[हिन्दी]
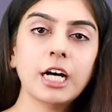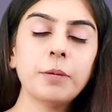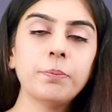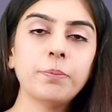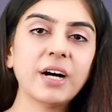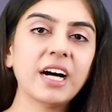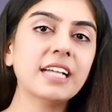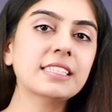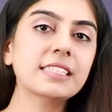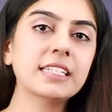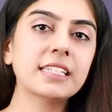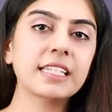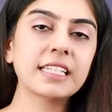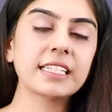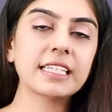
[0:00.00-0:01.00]
अब बात
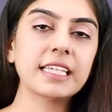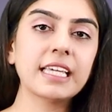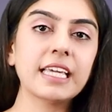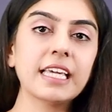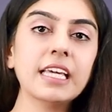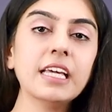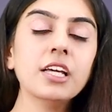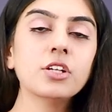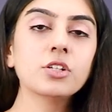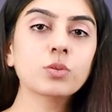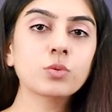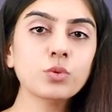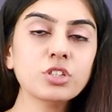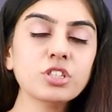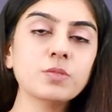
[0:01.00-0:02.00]
करेंगे
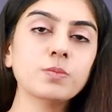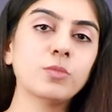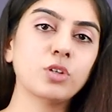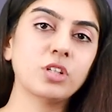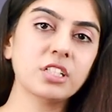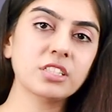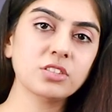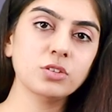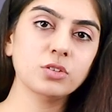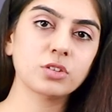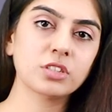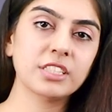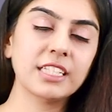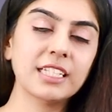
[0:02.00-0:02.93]
कुछ मॉलस जो होते